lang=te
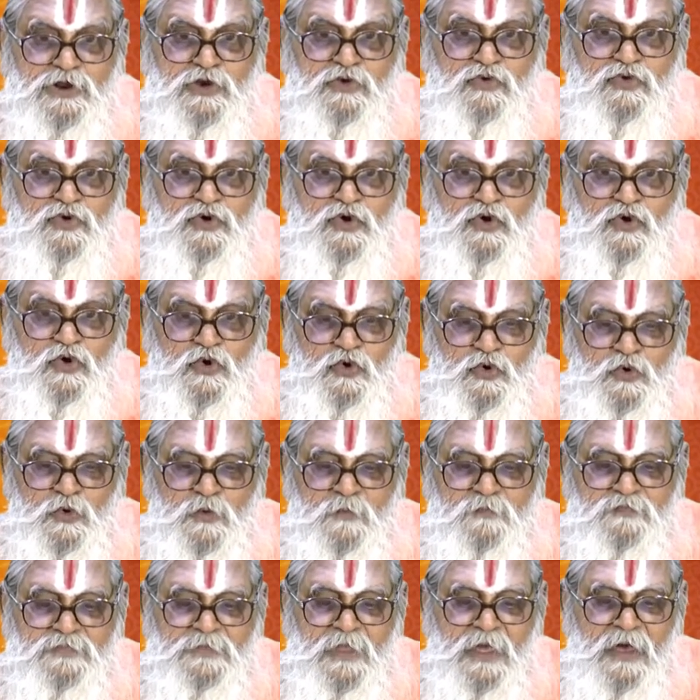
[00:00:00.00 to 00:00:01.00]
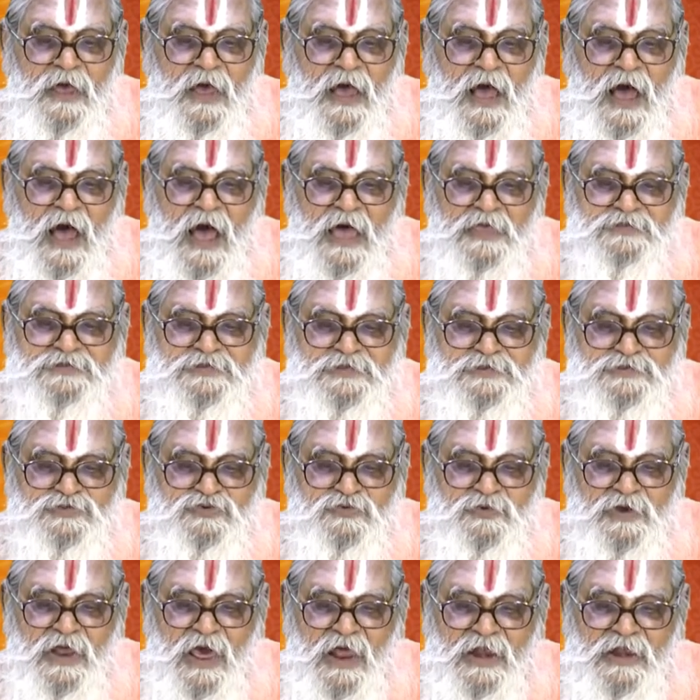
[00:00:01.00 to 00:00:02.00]
ఇరువురు ఆ
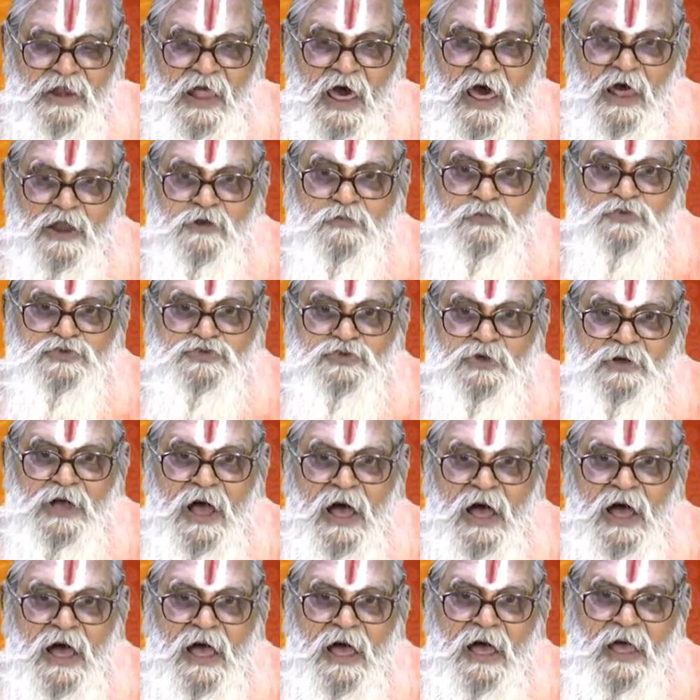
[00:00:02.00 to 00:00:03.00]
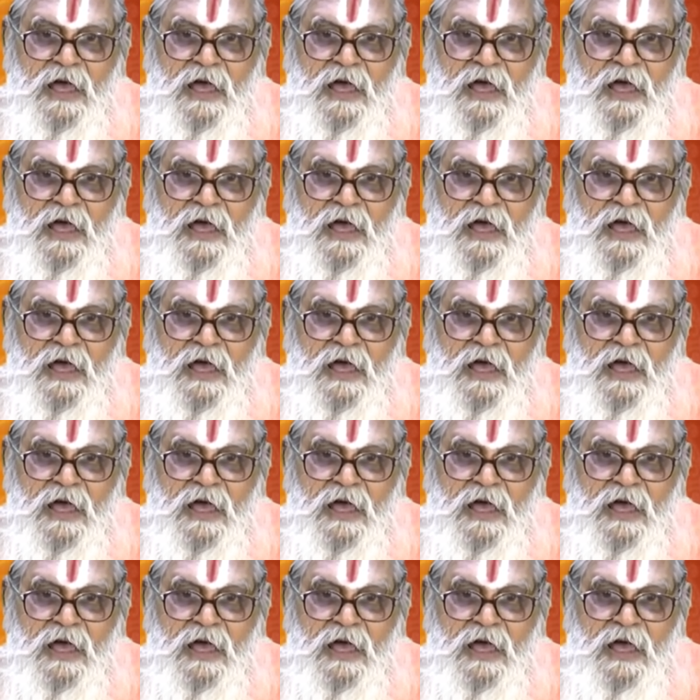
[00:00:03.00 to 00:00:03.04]
శిశువుని అల్లారు ముద్దుగా